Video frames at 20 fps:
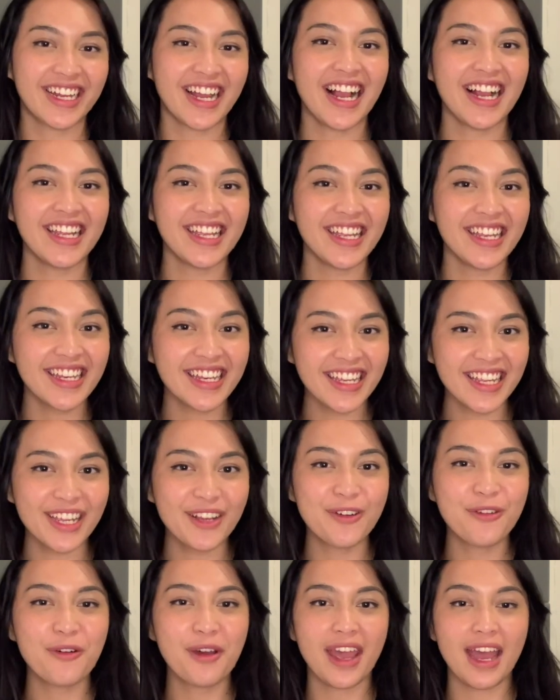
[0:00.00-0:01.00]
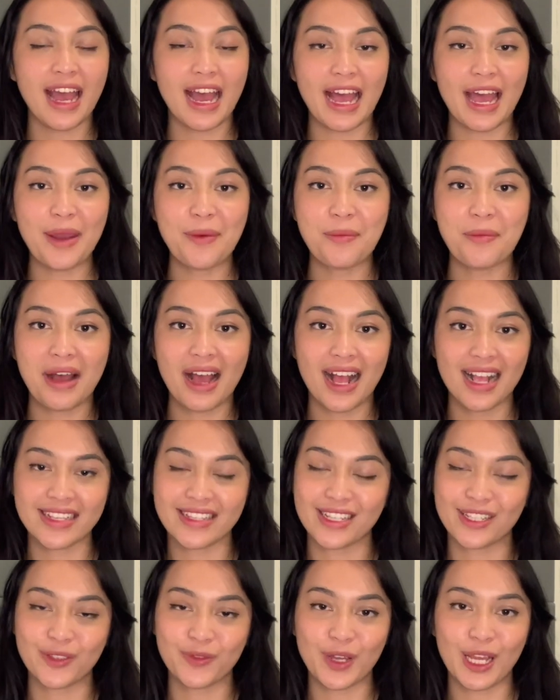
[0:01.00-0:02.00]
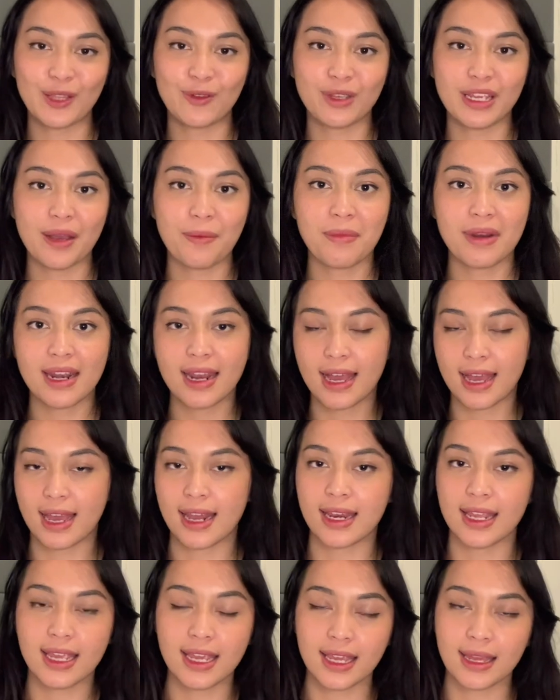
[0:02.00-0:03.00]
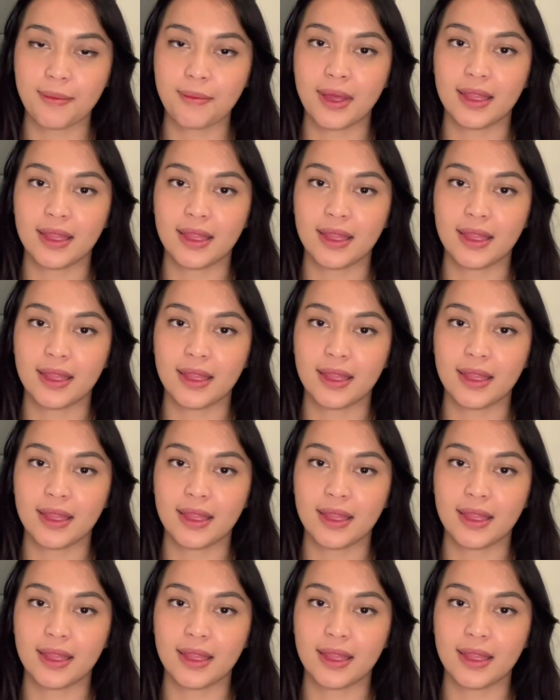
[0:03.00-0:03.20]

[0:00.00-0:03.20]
Kali ini gue akan bahas sesuatu yang menarik